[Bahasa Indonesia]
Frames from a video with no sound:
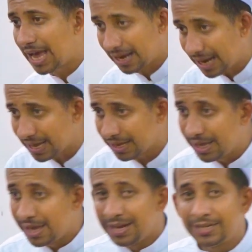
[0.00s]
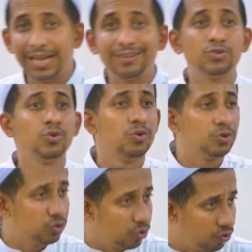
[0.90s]
akhlak dan
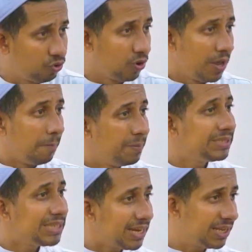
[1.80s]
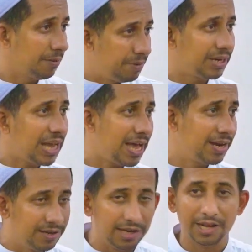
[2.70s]
sungguh-sungguh mencari
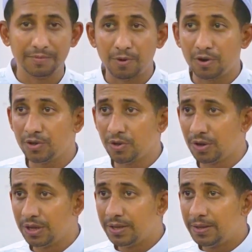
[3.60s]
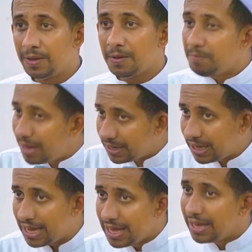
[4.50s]
keberkahan di Lirboyo,
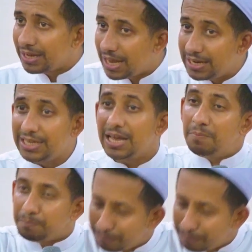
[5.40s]
maka kalian